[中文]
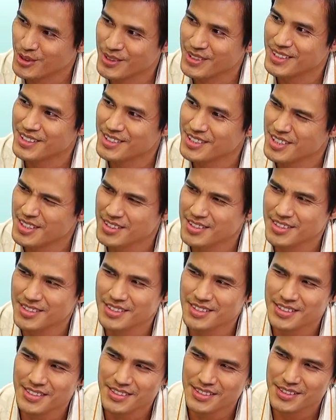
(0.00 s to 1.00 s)
对，其
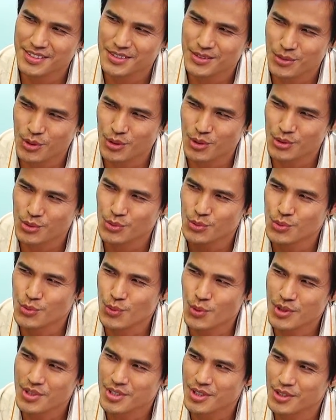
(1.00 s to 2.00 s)
实我读
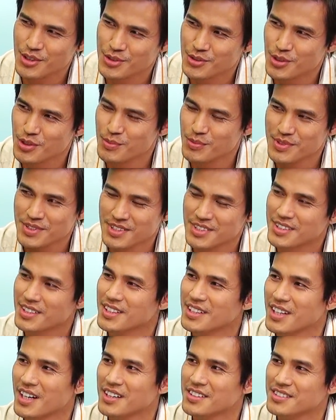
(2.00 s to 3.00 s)
国小的时候不是这
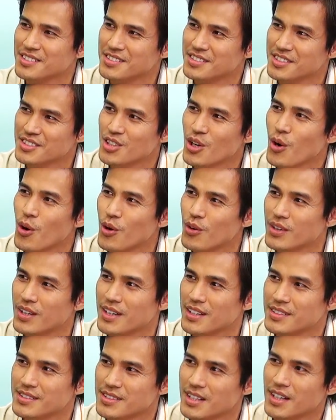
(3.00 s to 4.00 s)
个样子，这是后
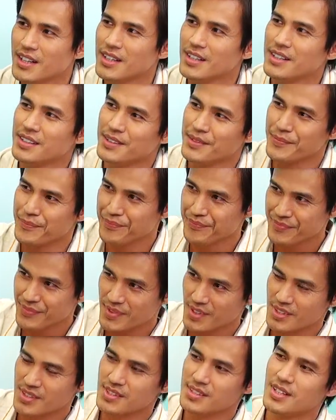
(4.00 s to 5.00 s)
来在，
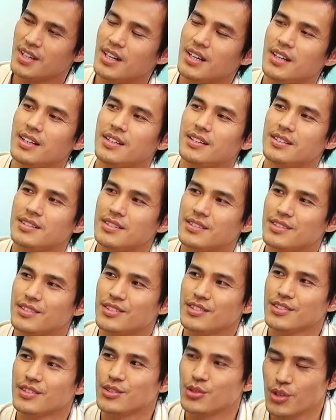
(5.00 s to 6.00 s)
在有翻
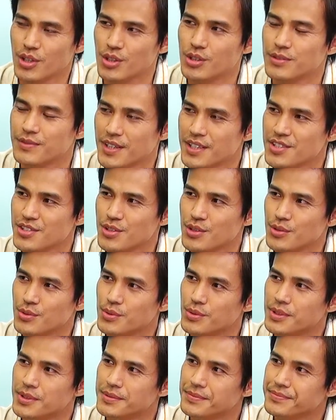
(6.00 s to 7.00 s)
修过，对，有翻修过。
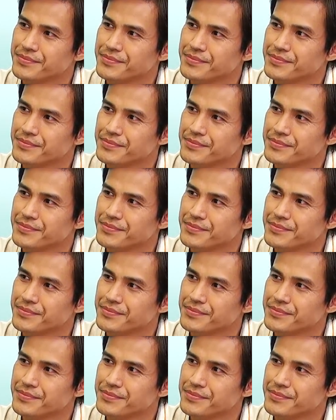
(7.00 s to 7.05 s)
你说